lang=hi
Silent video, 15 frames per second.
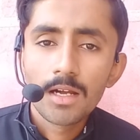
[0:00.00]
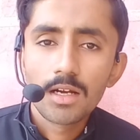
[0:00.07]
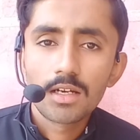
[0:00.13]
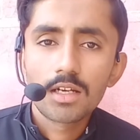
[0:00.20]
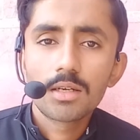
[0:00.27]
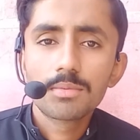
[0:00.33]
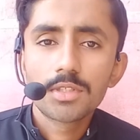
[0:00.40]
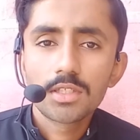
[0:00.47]

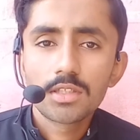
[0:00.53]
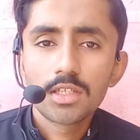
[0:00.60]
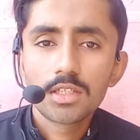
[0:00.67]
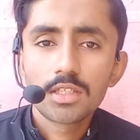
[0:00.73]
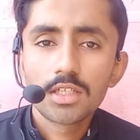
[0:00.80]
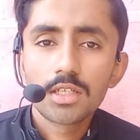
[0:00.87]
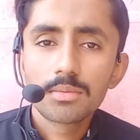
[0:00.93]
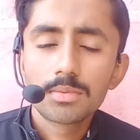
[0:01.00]
अगर आप चाहते हैं
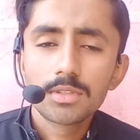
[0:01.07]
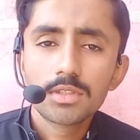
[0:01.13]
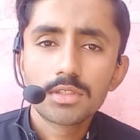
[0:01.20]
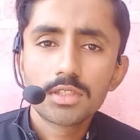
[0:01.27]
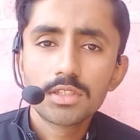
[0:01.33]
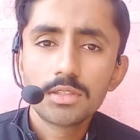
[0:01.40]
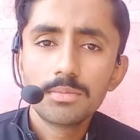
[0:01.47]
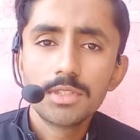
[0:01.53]
कि आप
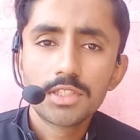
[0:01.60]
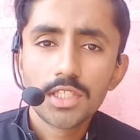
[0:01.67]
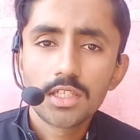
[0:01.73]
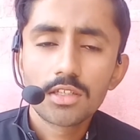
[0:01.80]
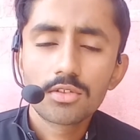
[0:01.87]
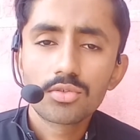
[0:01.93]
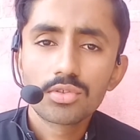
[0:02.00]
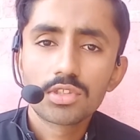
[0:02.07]
किसी भी
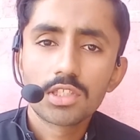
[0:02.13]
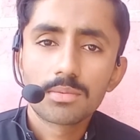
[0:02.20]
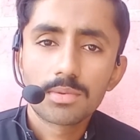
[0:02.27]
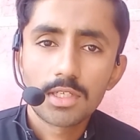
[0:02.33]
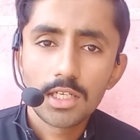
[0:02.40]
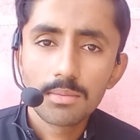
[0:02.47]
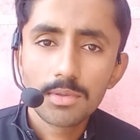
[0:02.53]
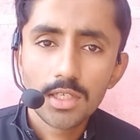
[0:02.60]
चैनल को
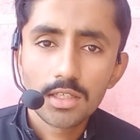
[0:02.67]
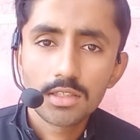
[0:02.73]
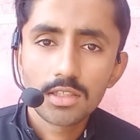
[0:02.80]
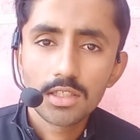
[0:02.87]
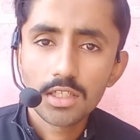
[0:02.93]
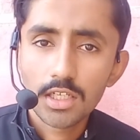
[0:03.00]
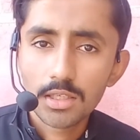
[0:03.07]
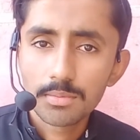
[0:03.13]
सब्सक्राइब
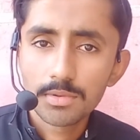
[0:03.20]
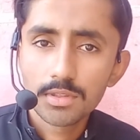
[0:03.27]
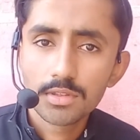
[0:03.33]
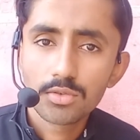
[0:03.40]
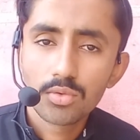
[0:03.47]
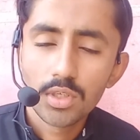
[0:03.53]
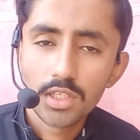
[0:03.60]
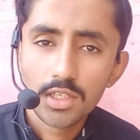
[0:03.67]
करके आप
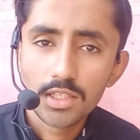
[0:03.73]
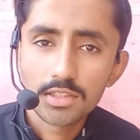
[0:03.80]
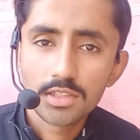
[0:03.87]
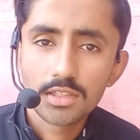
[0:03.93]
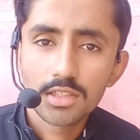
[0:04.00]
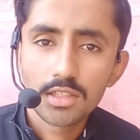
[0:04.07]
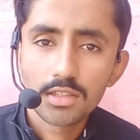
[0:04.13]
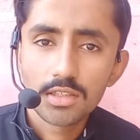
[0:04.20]
कॉइन
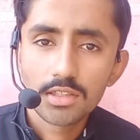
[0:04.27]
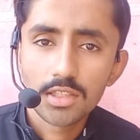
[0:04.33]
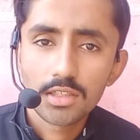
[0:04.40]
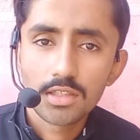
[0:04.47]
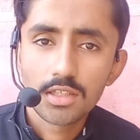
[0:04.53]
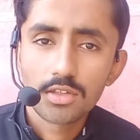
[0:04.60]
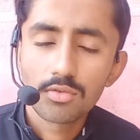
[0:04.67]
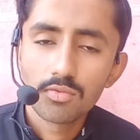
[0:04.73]
हासिल करना
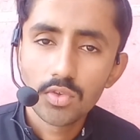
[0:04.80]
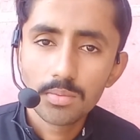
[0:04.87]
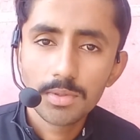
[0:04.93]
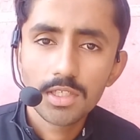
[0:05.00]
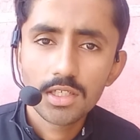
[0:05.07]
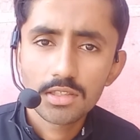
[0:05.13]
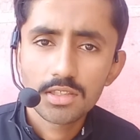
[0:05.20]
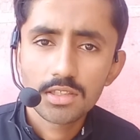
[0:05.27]
चाहते हैं तो वो
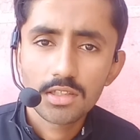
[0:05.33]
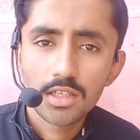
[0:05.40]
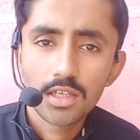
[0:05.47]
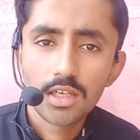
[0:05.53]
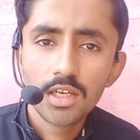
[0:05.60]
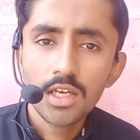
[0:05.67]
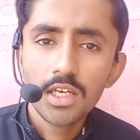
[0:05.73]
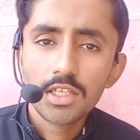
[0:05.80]
भी कर सकते हैं